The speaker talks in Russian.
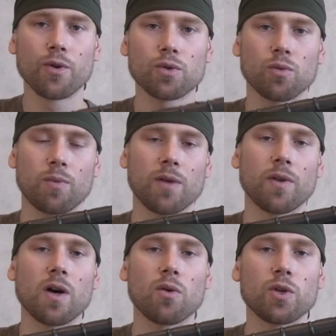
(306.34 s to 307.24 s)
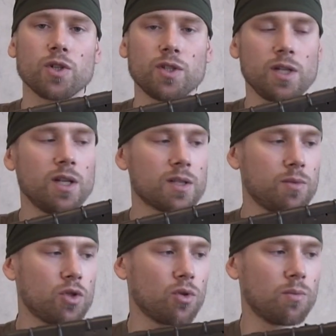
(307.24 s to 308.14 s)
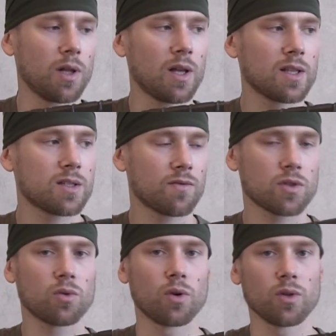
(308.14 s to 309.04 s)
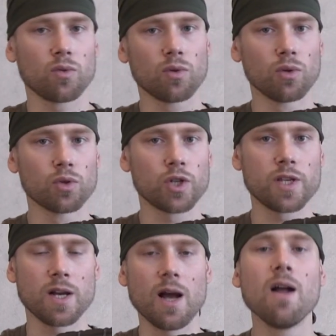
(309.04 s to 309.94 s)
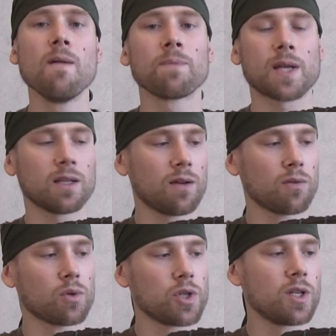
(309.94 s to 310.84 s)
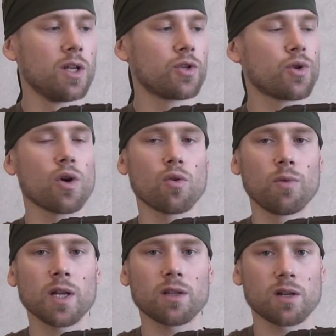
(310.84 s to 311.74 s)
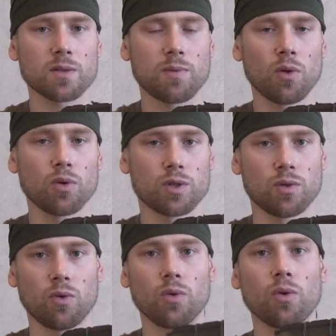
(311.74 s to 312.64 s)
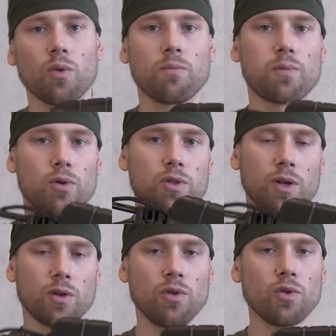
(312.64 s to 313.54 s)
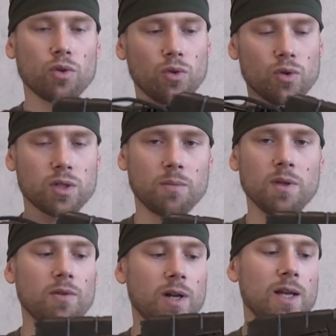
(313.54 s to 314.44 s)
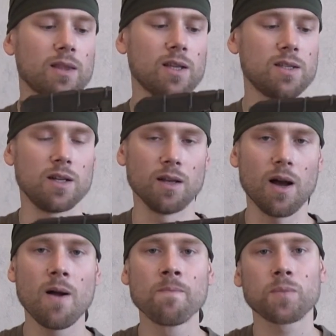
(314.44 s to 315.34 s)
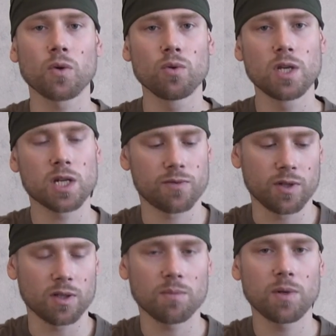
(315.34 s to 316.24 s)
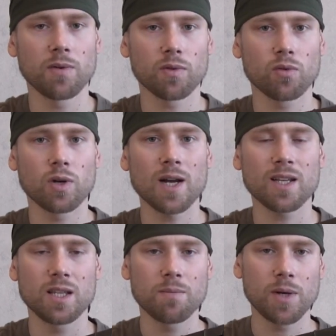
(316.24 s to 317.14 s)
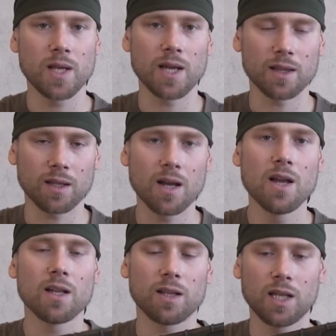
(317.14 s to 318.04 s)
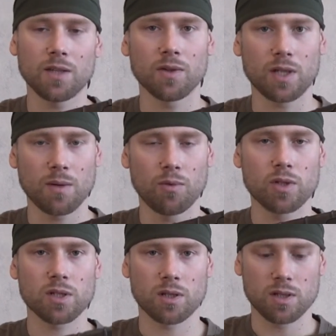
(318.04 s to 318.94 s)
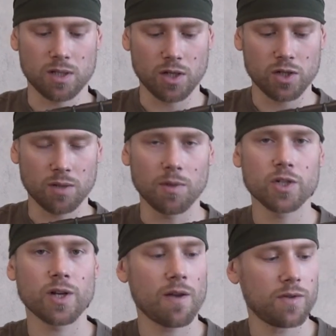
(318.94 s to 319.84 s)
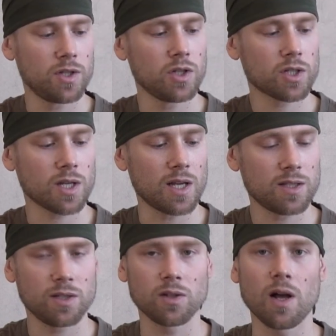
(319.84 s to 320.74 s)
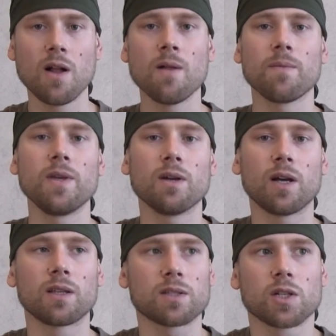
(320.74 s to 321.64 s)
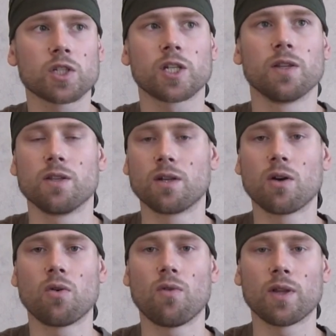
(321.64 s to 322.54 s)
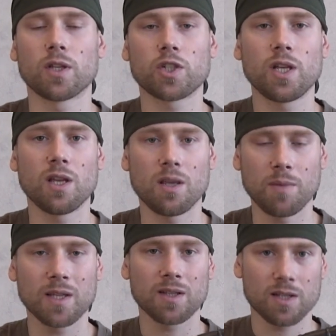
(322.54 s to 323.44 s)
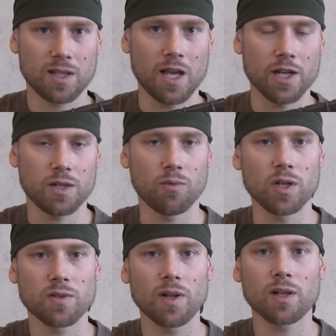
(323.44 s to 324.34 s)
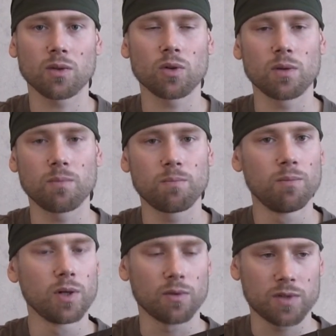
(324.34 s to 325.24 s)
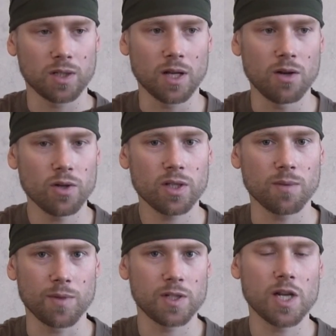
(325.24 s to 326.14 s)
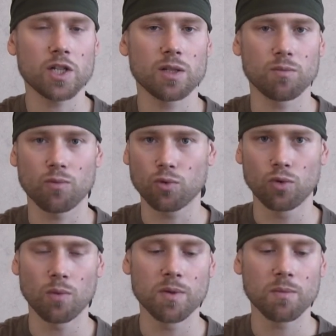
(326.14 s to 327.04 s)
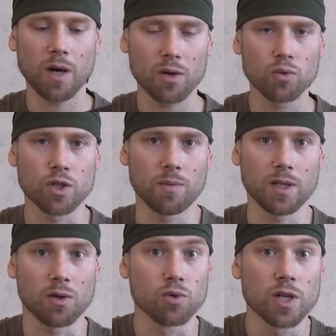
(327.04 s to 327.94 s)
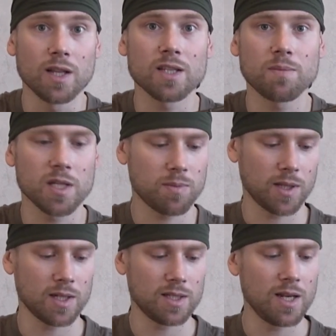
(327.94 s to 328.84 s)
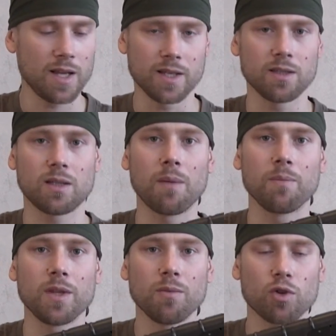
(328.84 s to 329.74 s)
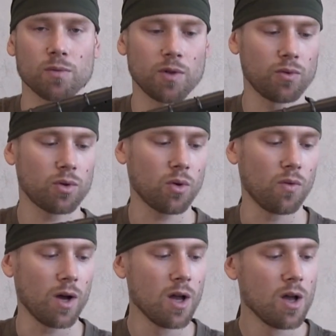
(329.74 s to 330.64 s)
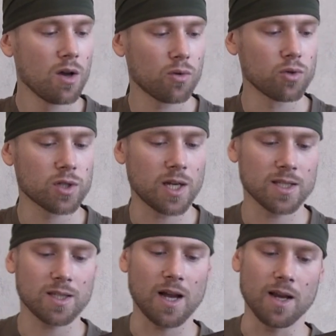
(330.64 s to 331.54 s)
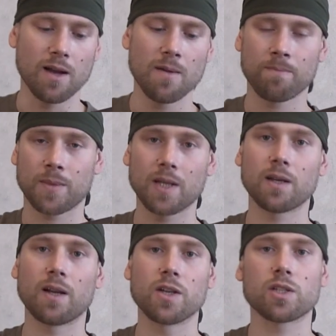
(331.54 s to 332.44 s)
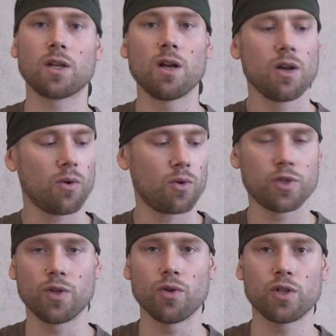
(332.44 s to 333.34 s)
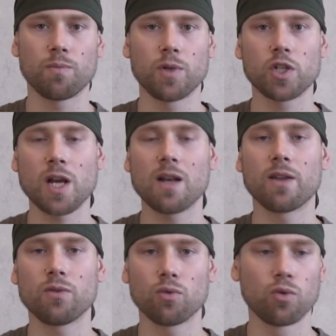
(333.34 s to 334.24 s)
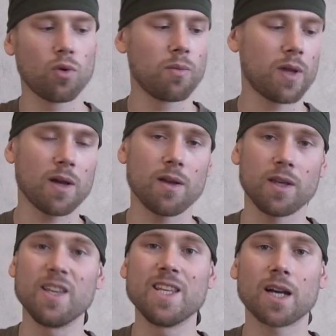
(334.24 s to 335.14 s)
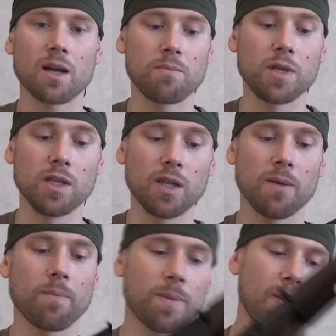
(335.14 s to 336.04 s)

Плюс у привода очень сильно смещен баланс в сторону глушителя когда в глушителе еще и аккумулятор расположен, он просто клюет носом невероятно сильно. Удерживать этот привод в руках неприятно. Для этого требуется достаточно большая физическая сила. И это совершенно никакого отношения не имеет к настоящему айсвал, который был всегда легким, изящным, удобным оружием. Это оружие для спецподразделений, там не может быть вот такого куска стали. Это, конечно, очень и очень печально, неудобно и некопийно.